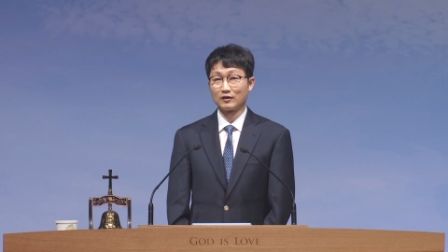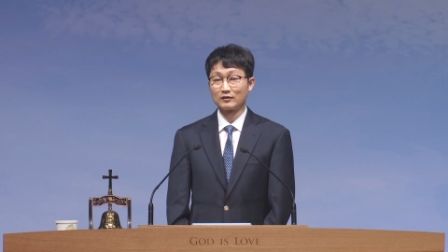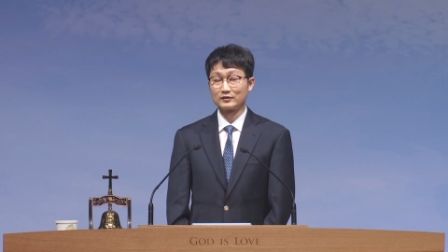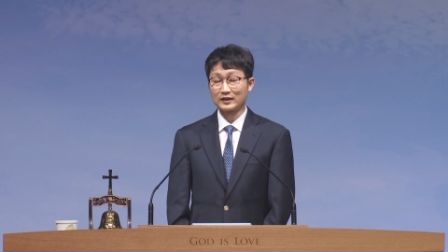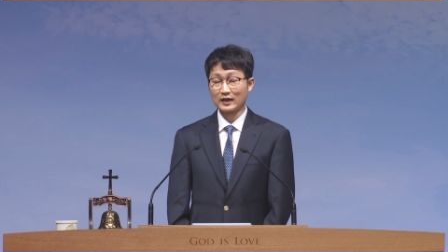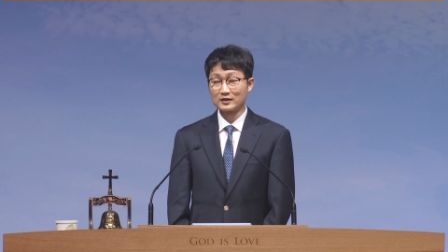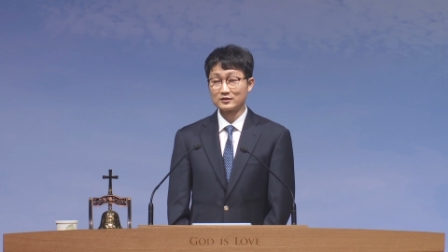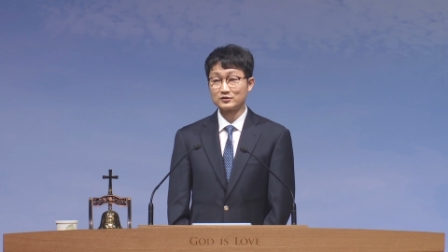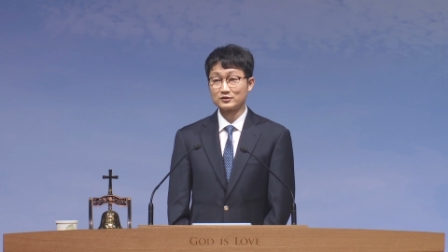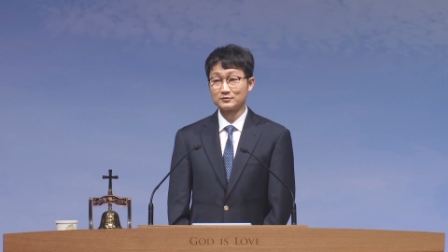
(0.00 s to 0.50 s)

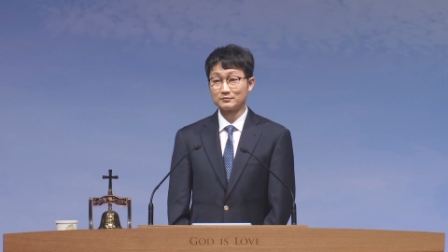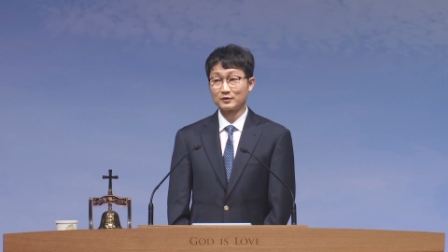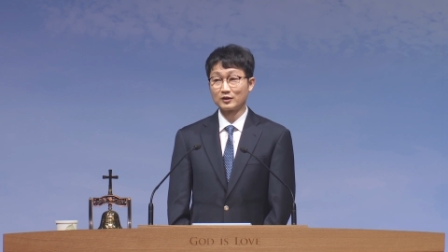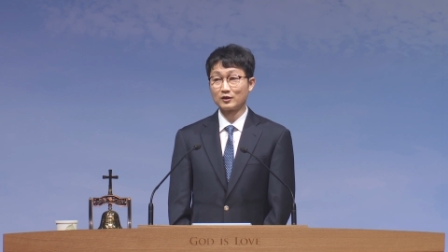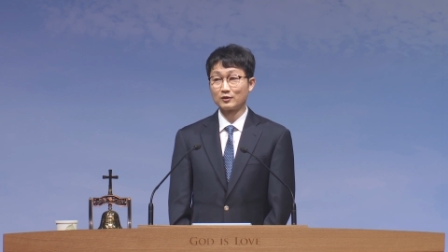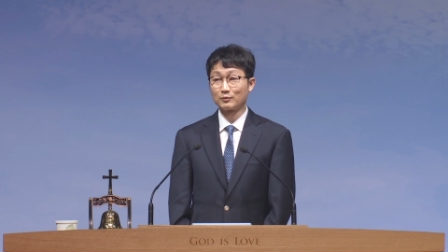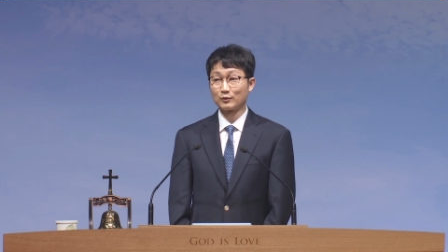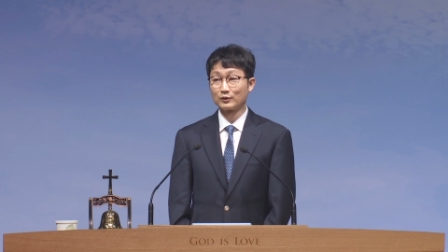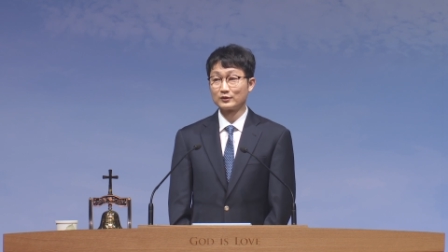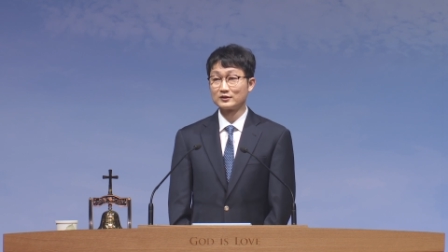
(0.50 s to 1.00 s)
딸쯤 되어
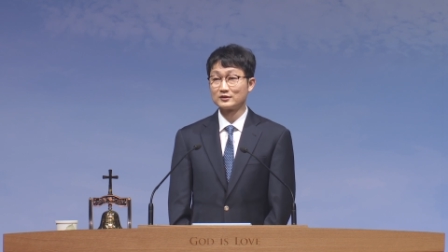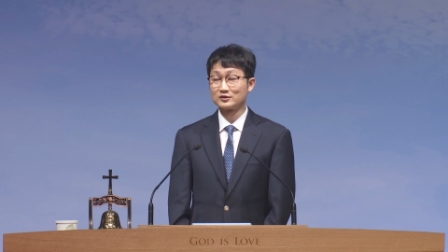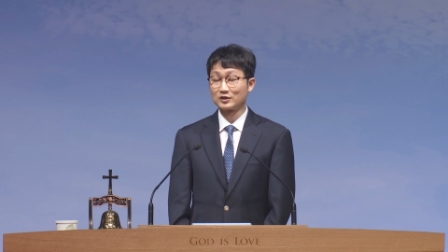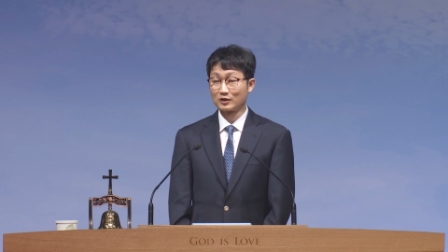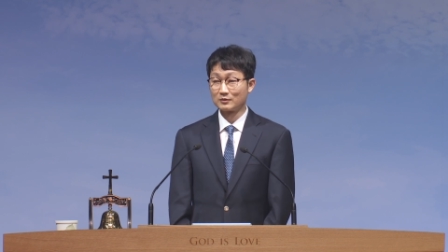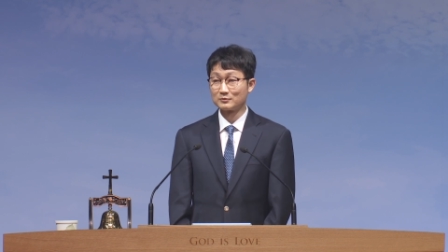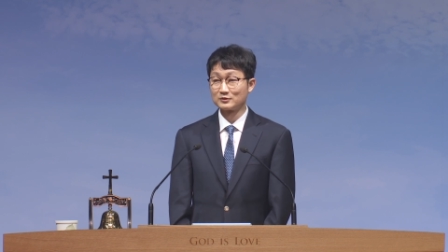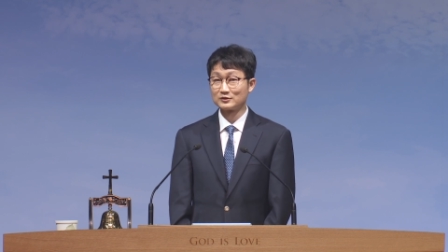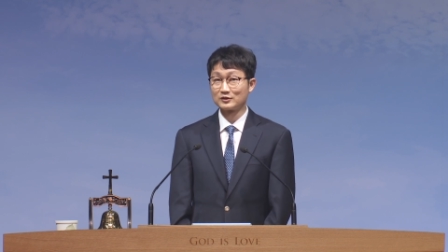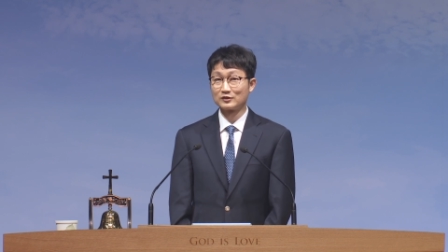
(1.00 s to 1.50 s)
보이는
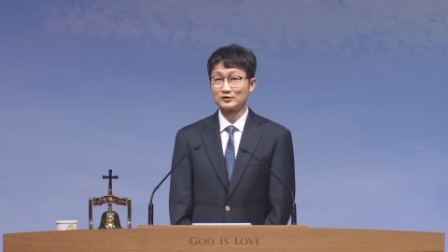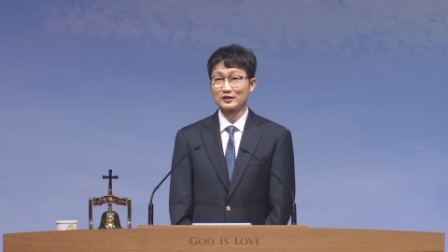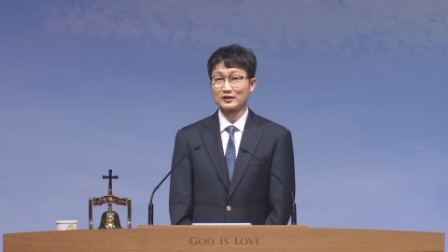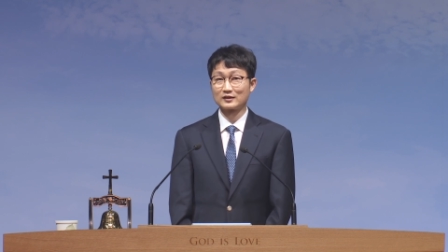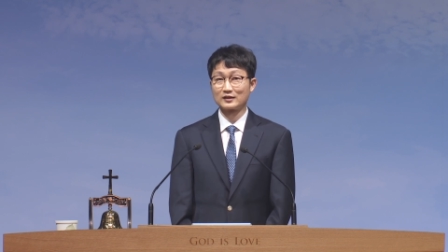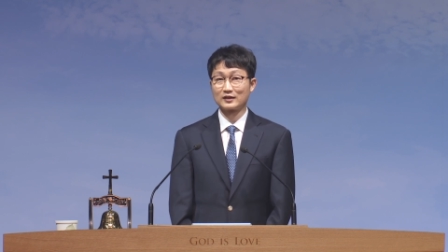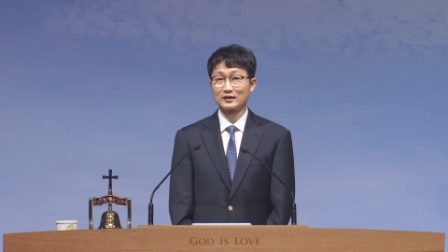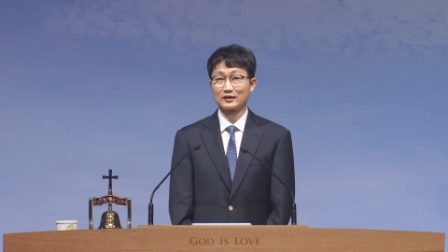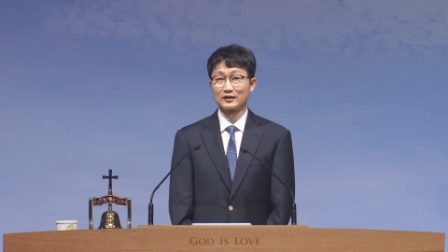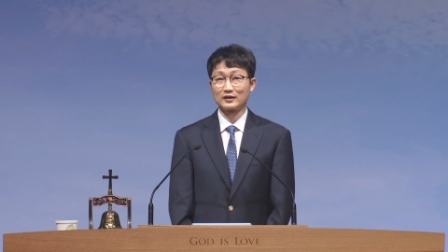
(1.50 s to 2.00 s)
젊은
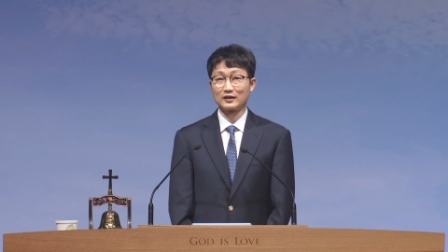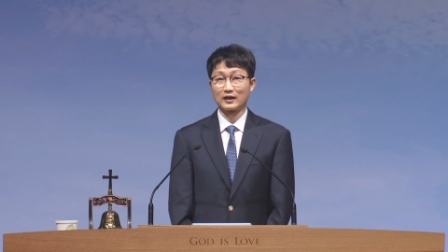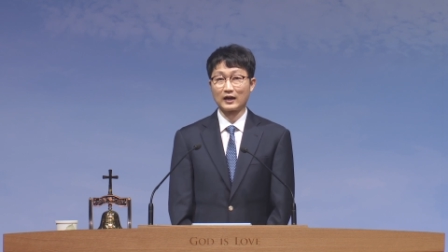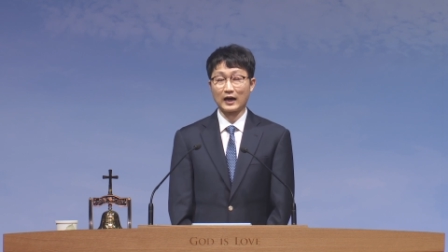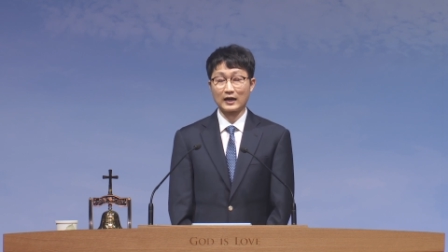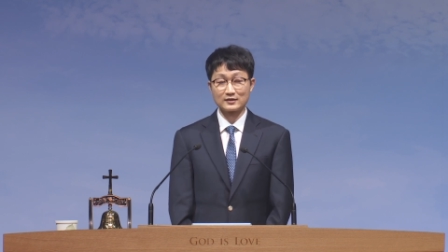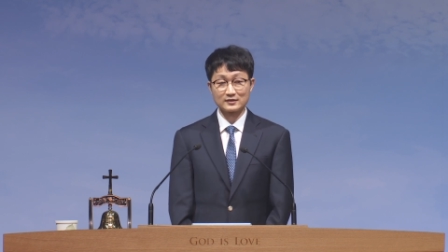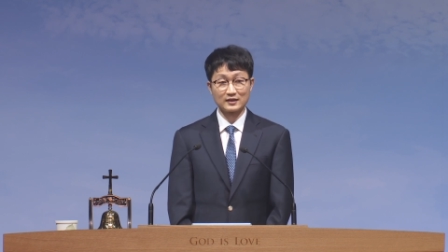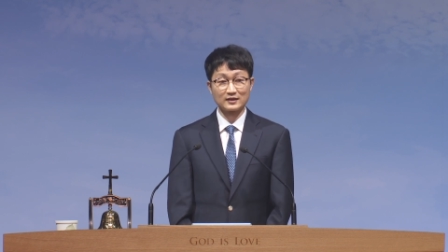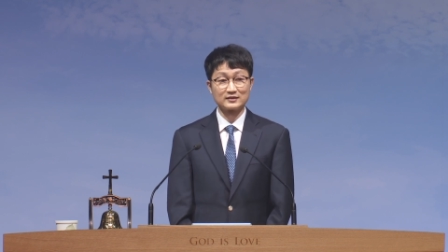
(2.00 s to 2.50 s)
여자가
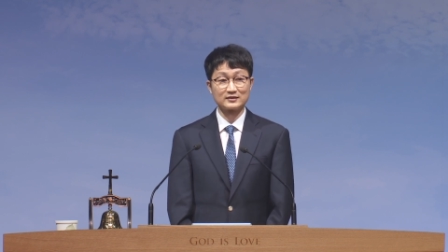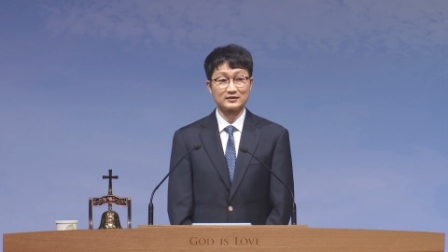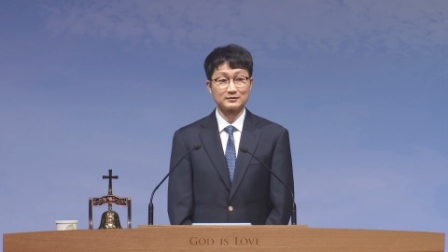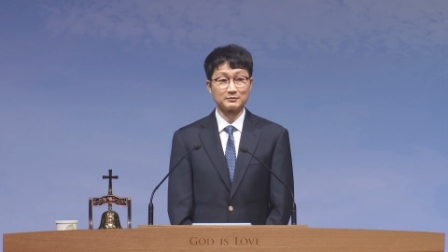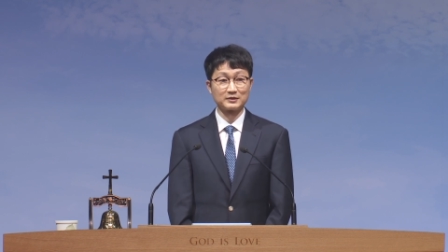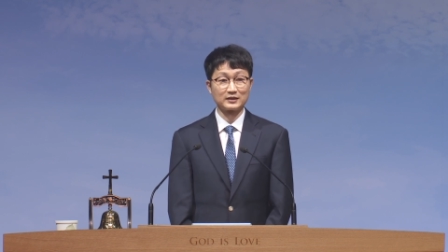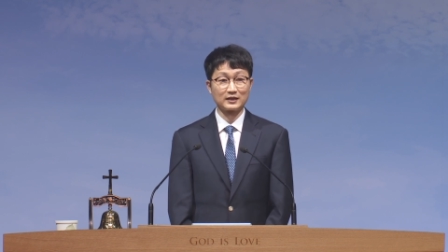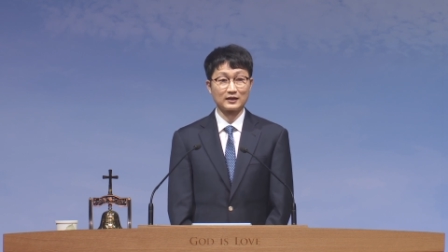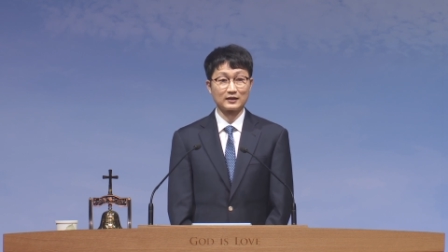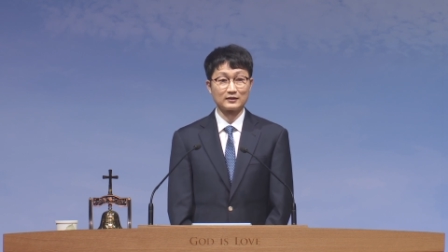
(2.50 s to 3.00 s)
앉아
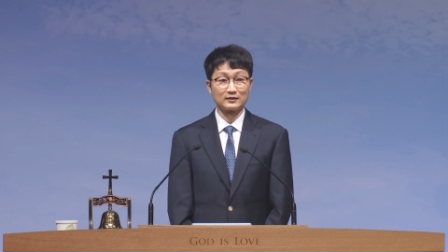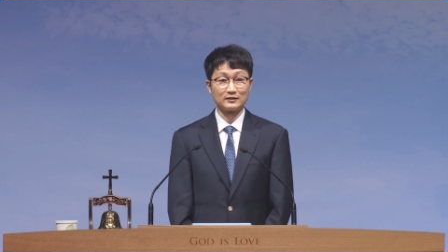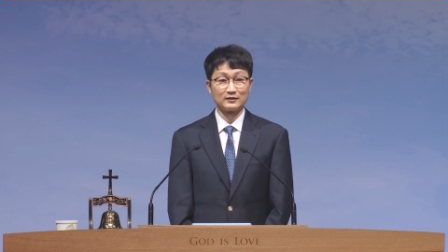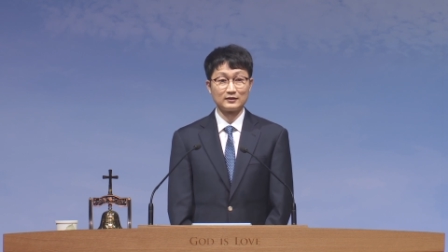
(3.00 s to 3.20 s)
있습니다.